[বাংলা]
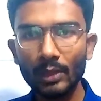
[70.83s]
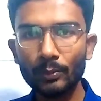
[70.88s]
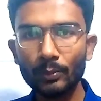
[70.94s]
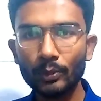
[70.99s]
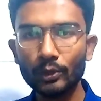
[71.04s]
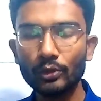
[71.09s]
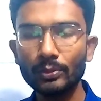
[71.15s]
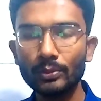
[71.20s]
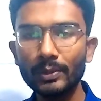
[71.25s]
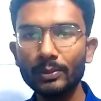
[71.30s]

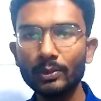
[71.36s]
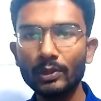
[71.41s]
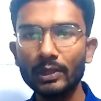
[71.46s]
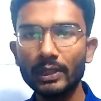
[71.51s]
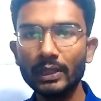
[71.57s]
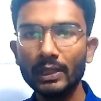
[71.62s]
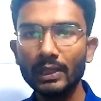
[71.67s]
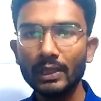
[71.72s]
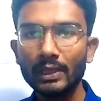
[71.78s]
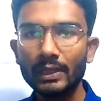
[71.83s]
প্রথমেই বলি
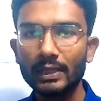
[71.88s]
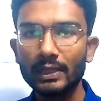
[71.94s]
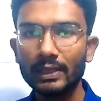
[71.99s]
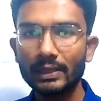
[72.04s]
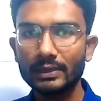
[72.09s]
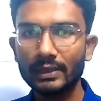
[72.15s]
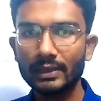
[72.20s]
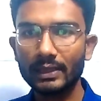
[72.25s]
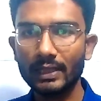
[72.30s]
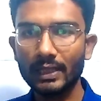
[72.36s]

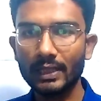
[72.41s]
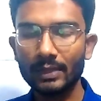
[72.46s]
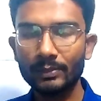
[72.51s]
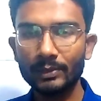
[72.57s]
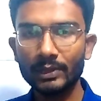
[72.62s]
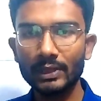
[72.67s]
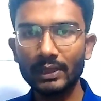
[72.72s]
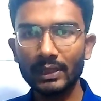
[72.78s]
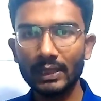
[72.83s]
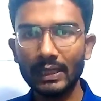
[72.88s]
যে
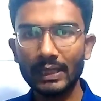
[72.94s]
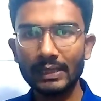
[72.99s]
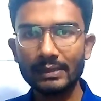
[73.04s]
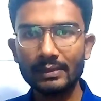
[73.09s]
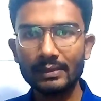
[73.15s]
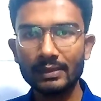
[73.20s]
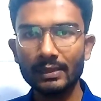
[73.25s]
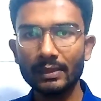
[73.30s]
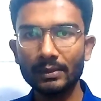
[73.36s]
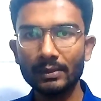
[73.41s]
আমাদের
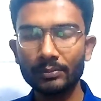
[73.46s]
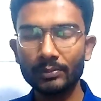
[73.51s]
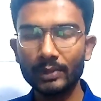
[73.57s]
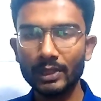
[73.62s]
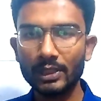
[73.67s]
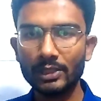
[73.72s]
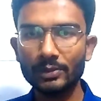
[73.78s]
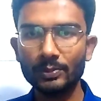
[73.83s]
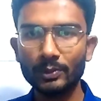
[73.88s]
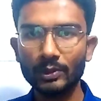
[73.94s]
আজকে
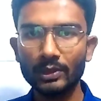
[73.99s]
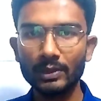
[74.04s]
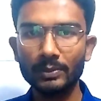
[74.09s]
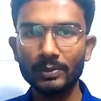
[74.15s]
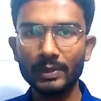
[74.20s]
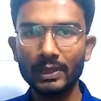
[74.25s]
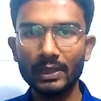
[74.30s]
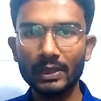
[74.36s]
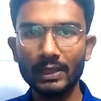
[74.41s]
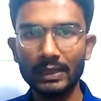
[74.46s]

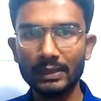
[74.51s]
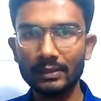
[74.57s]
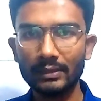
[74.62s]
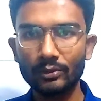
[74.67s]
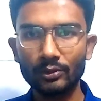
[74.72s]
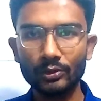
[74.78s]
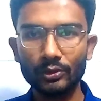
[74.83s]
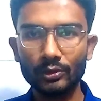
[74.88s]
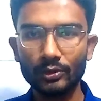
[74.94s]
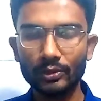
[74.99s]
বৃহস্পতিবার রাত
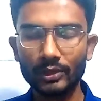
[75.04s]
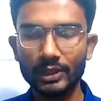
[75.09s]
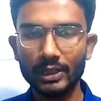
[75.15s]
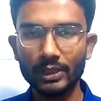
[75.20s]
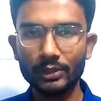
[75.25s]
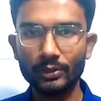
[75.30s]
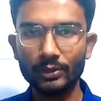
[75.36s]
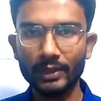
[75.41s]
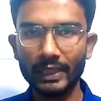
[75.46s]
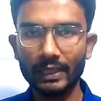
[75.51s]
তো শেষ
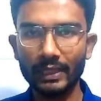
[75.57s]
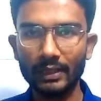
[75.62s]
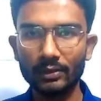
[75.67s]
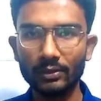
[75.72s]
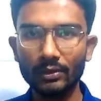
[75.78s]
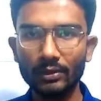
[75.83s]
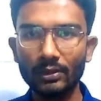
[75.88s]
হয়ে গেল